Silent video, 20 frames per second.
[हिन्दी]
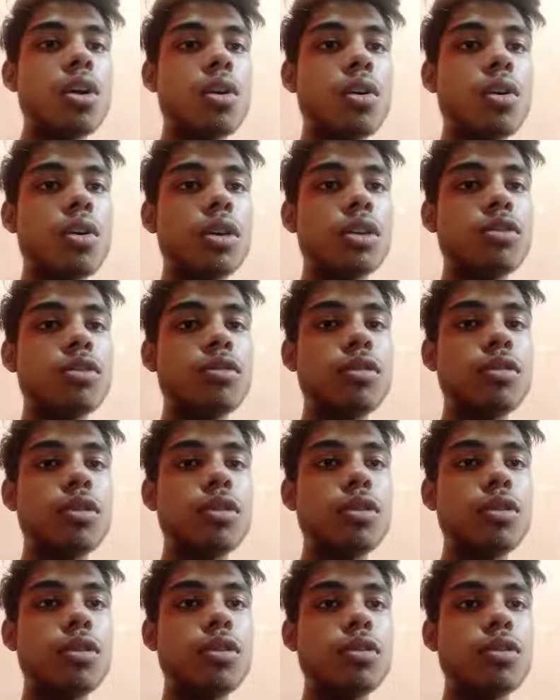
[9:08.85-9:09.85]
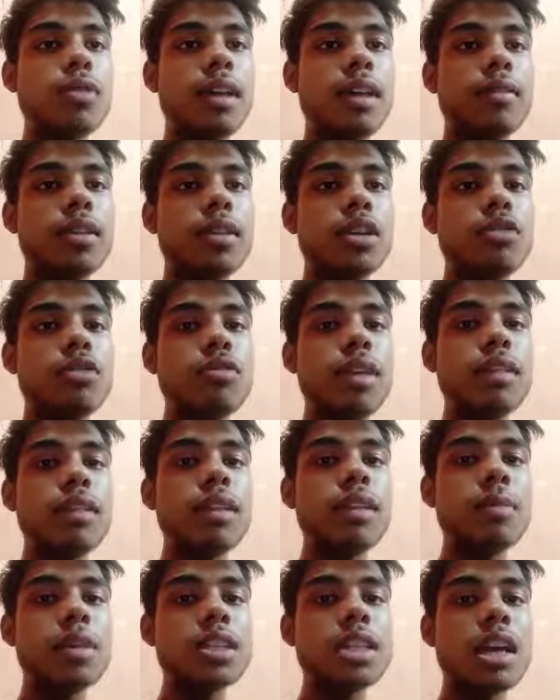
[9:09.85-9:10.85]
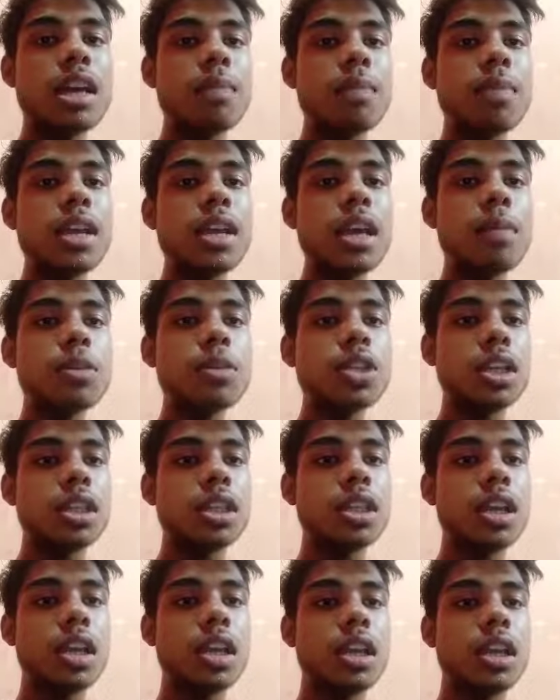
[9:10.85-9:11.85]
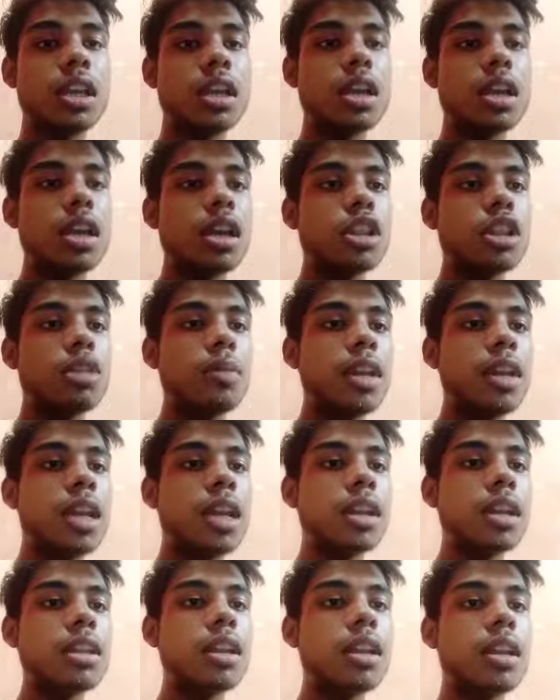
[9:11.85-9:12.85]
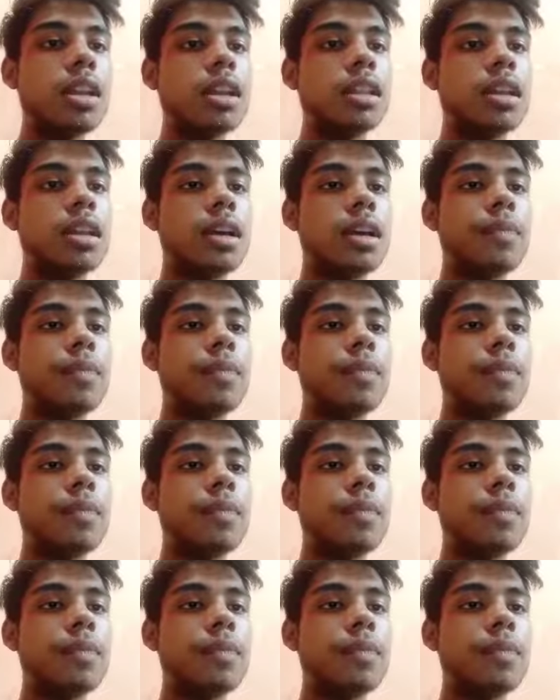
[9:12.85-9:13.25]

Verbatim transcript: और ट्वेल्व ट्वेल्व के पास यहाँ पे क्या बचा थ्री तो मैंने यहाँ थ्री लिख दिया